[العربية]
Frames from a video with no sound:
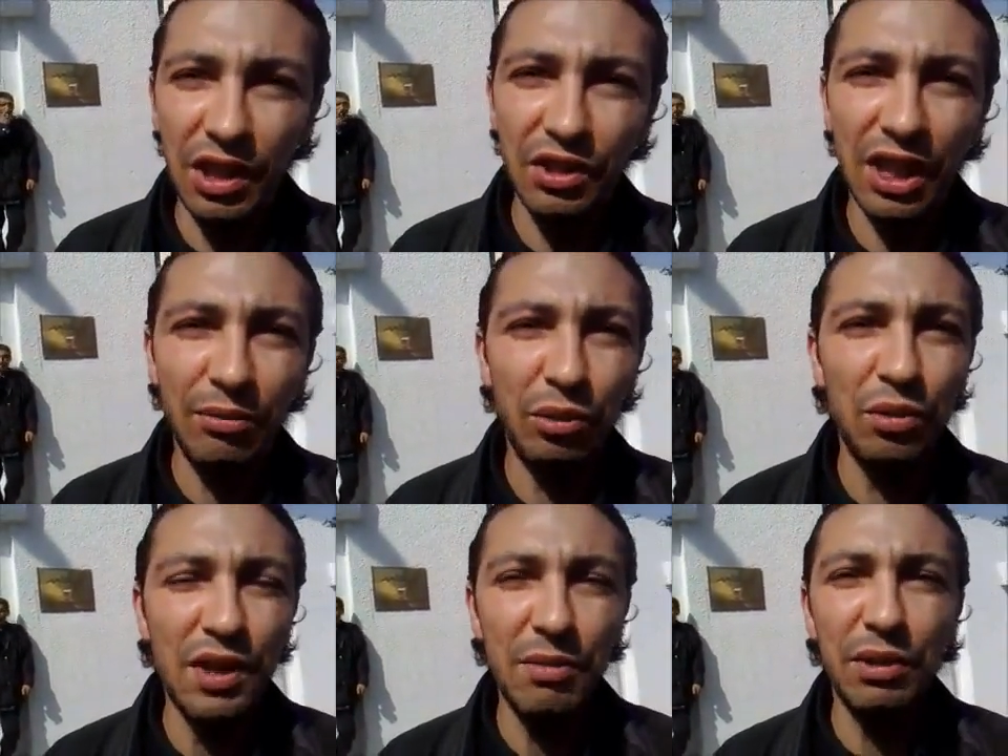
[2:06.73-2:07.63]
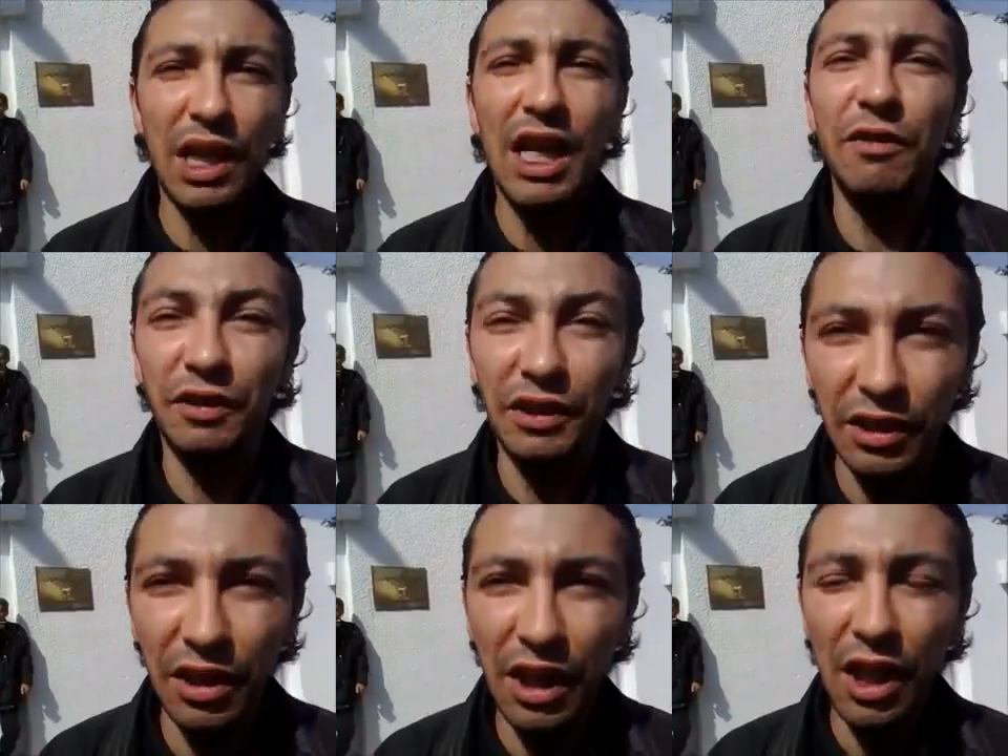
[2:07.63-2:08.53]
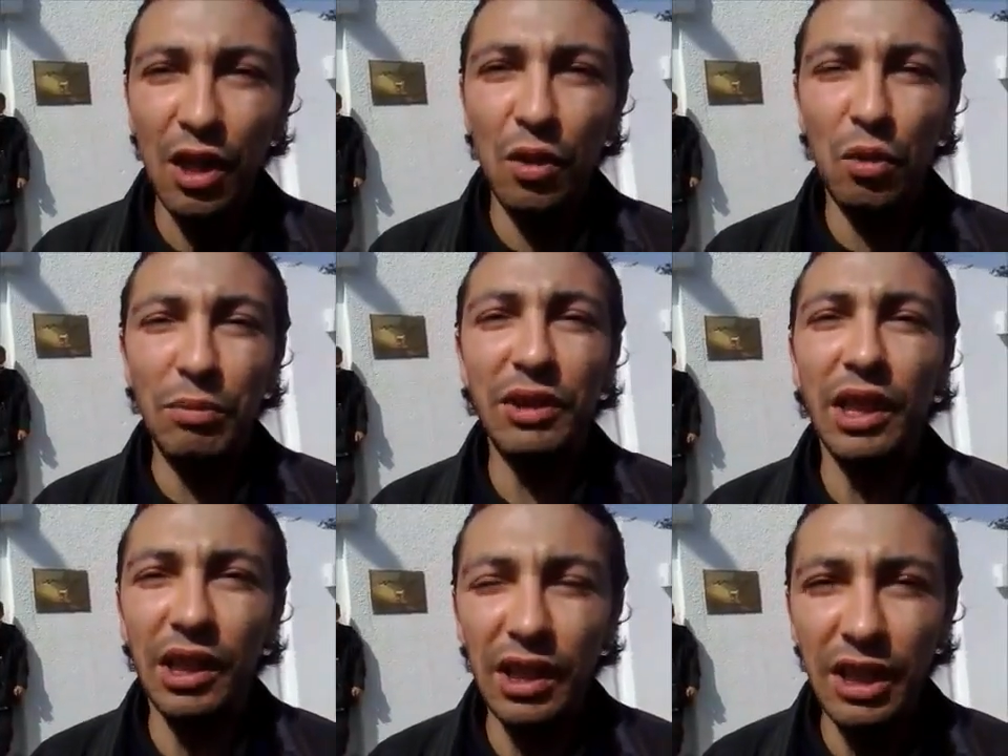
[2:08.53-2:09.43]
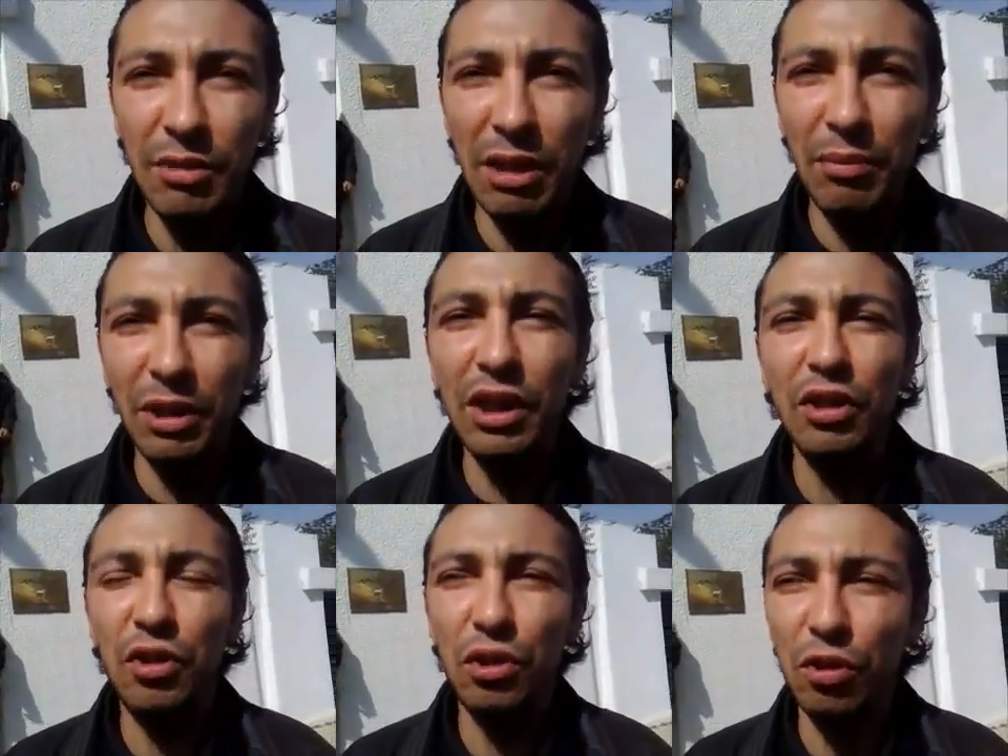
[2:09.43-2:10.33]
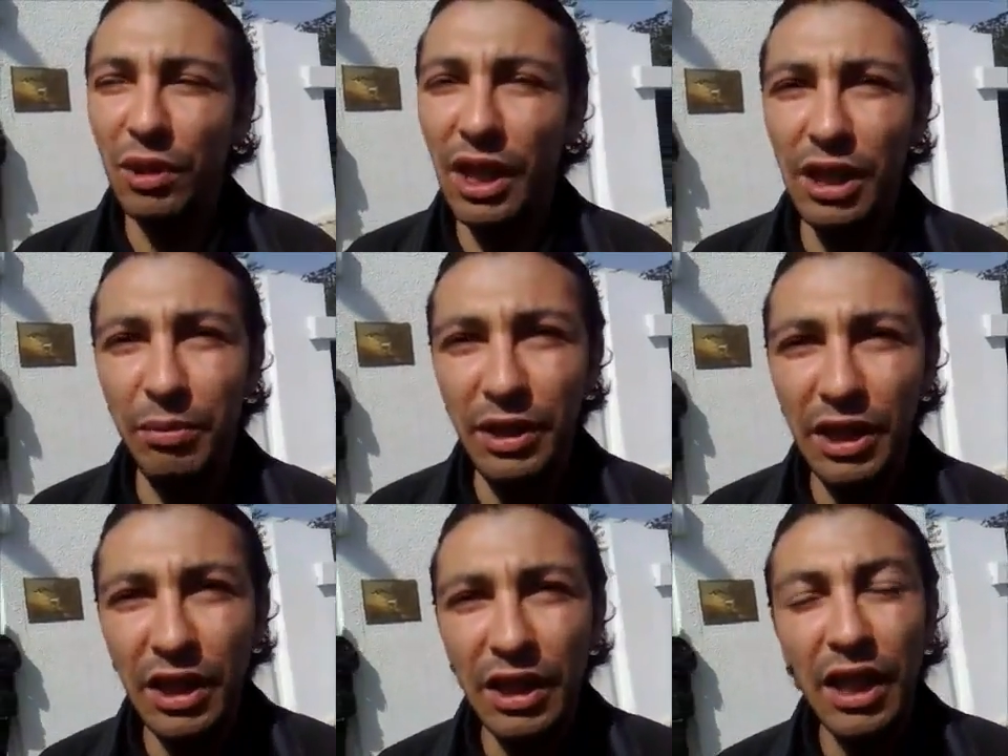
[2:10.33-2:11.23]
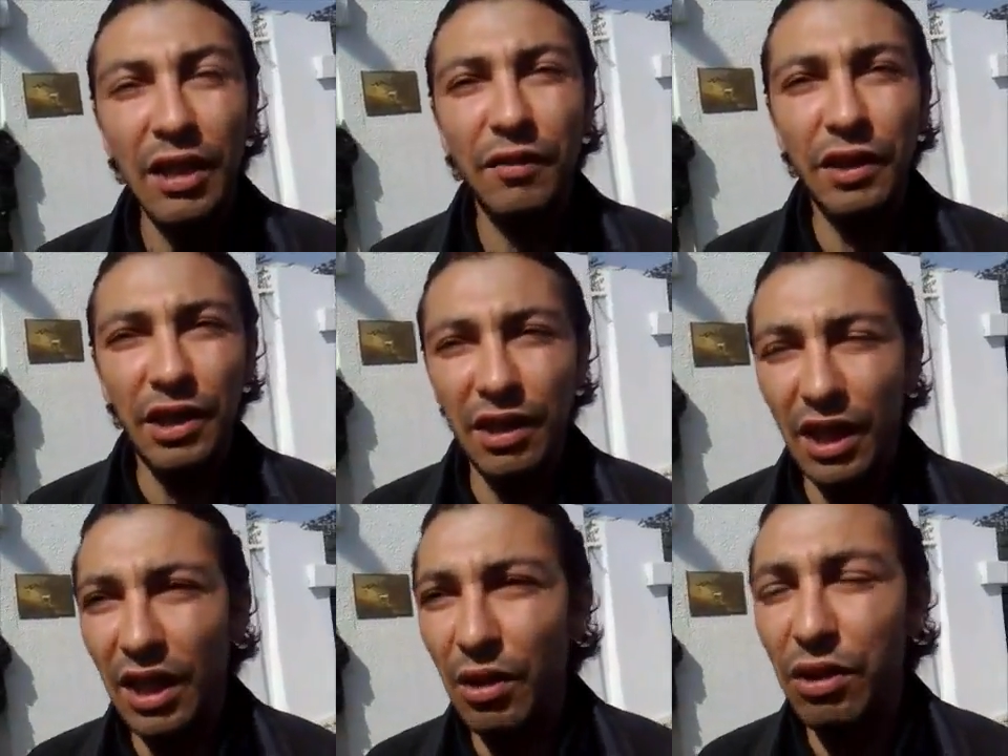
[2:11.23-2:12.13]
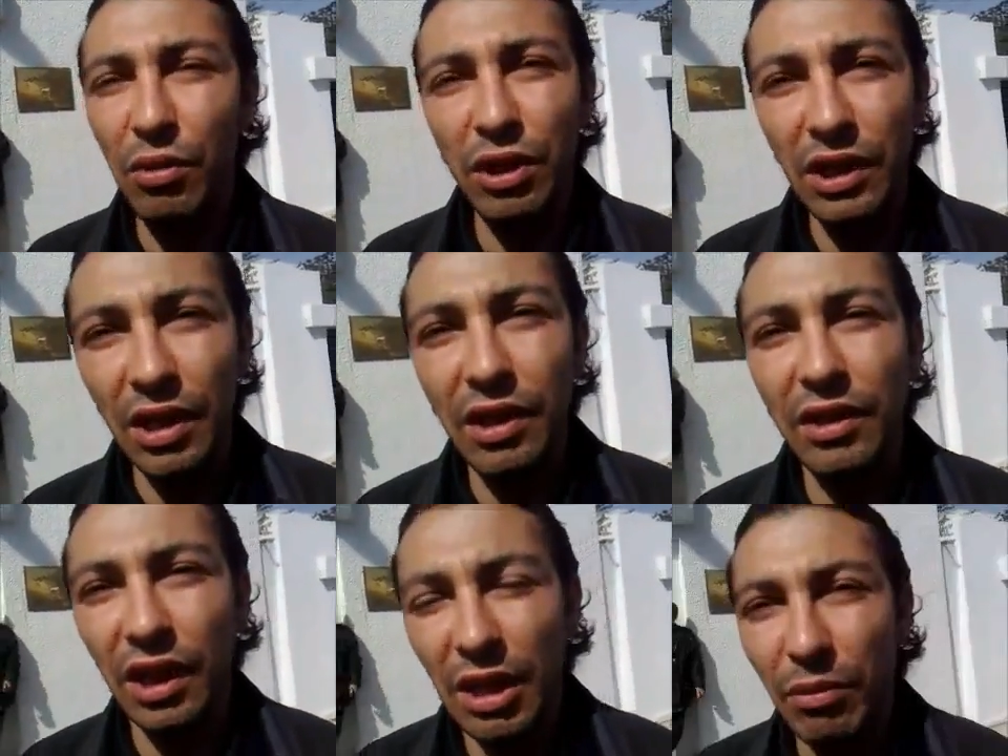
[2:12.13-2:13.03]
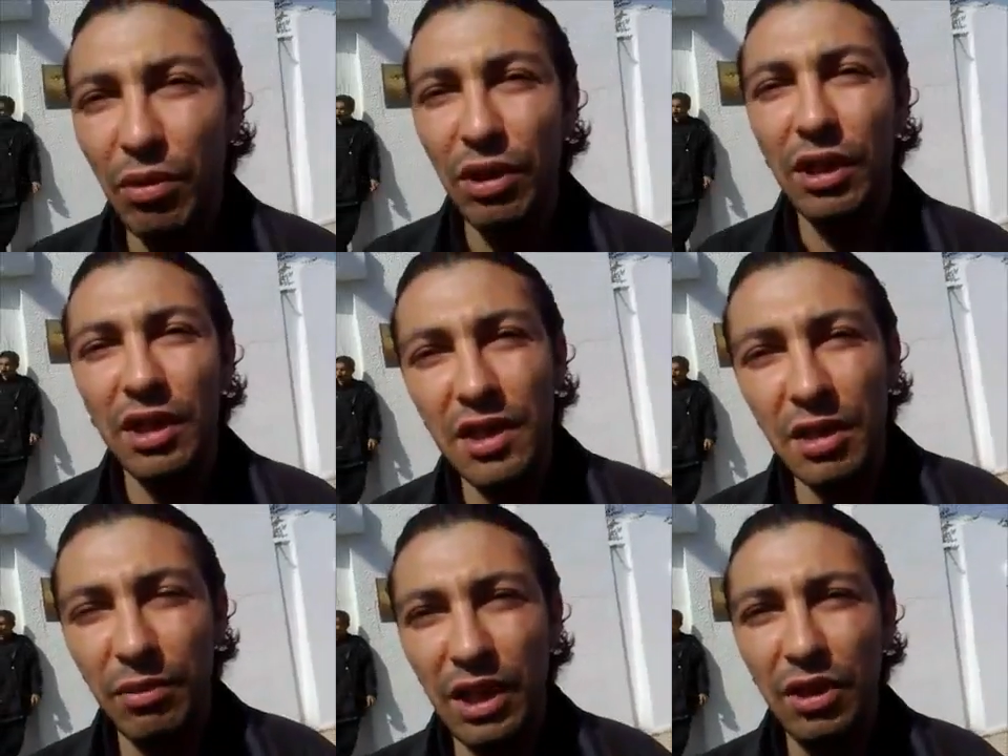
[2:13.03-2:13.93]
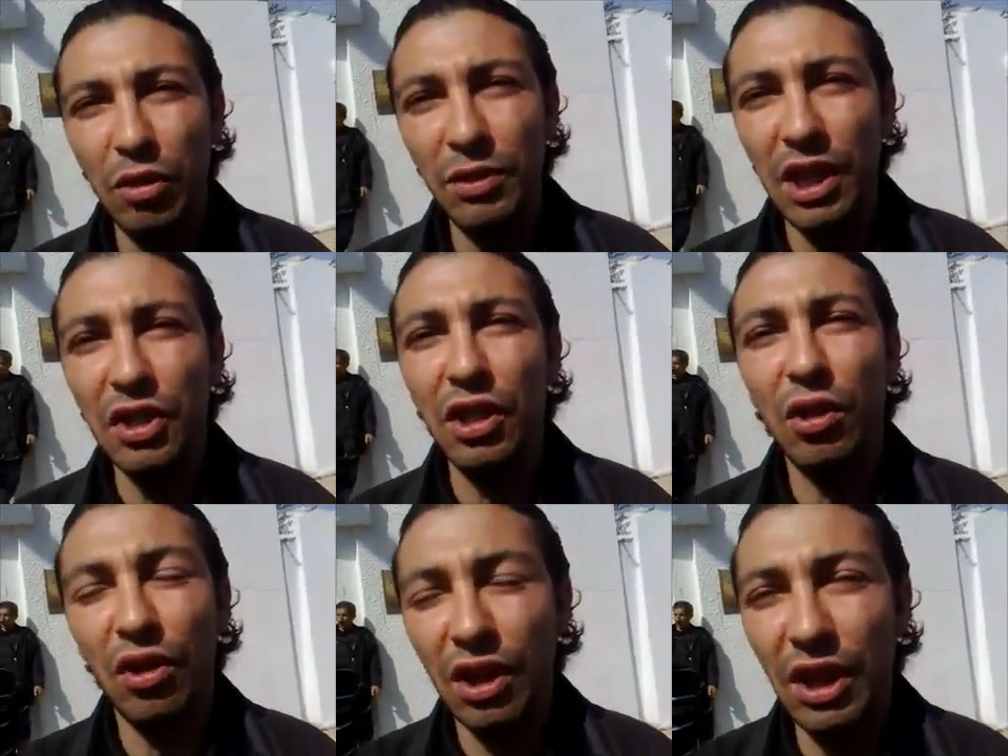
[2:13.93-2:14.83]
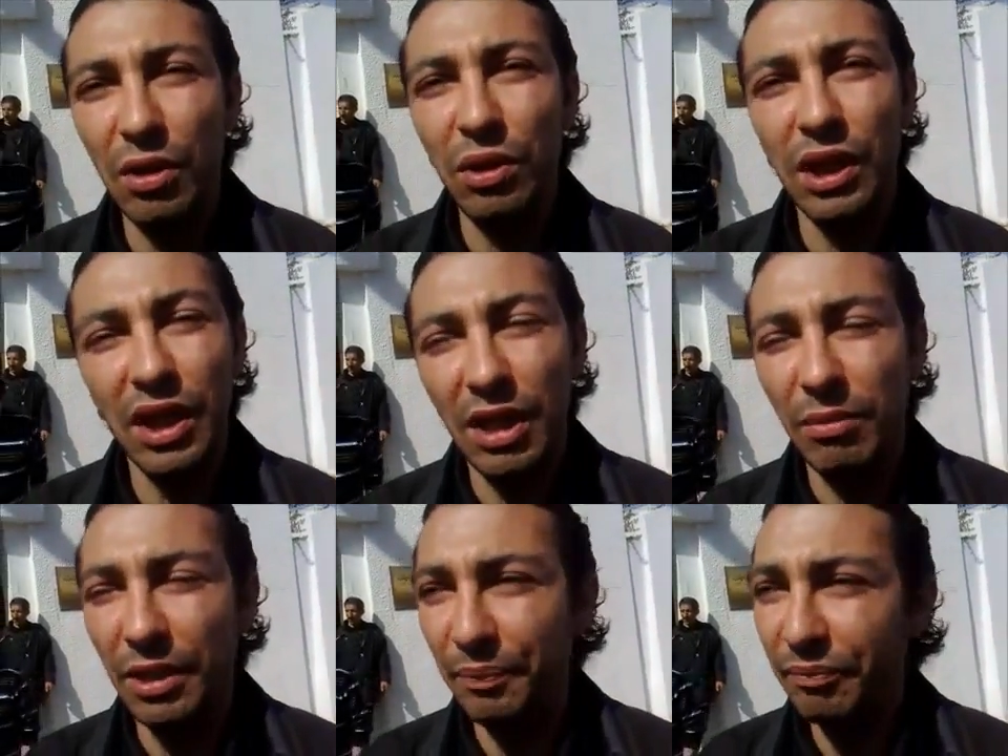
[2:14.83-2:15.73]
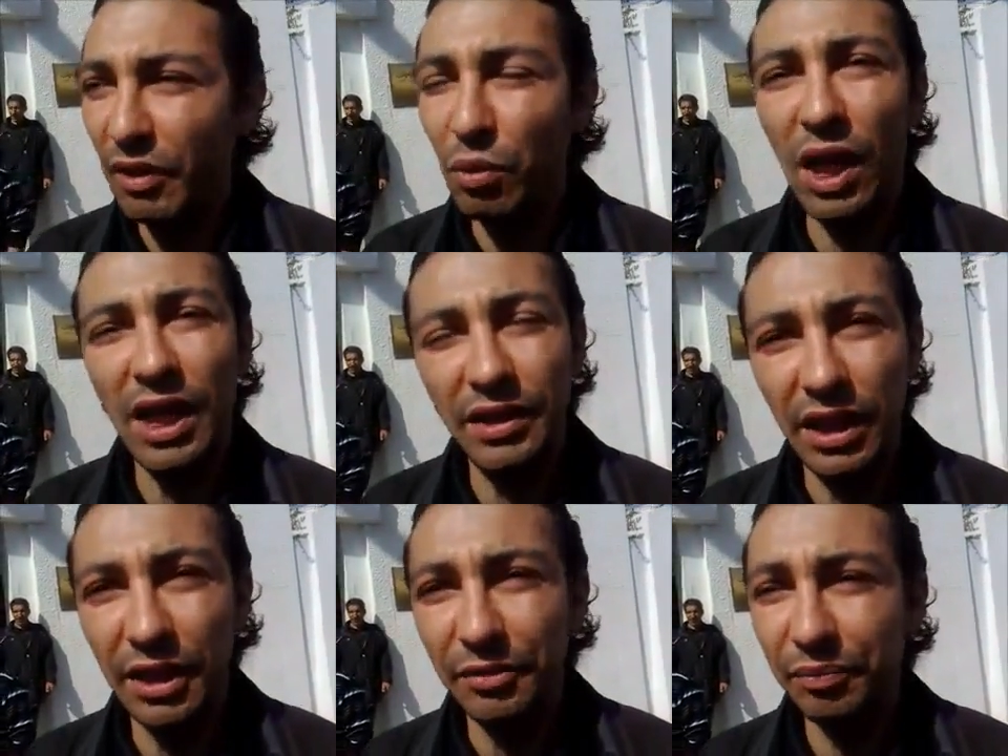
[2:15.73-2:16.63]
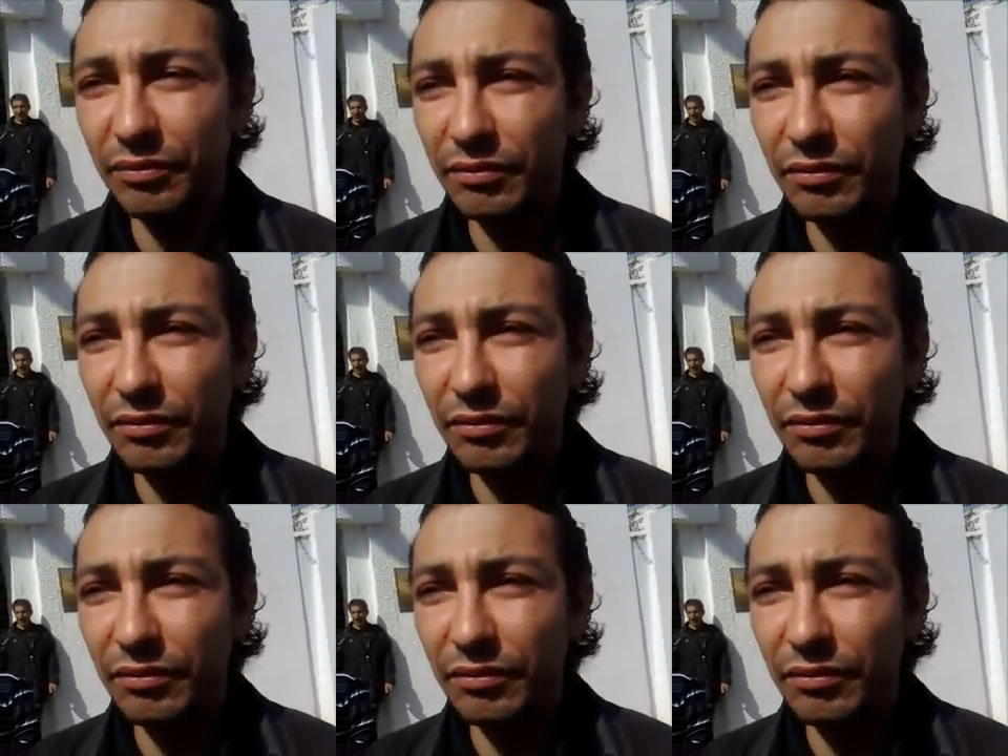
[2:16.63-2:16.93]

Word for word: كشعب تونسي متحالفين ومتآخين مع بقية الشعوب العربية في نضالها وثورتها ضد القمع وضد الاستبداد ومن أجل الحرية والكرامة والعدالة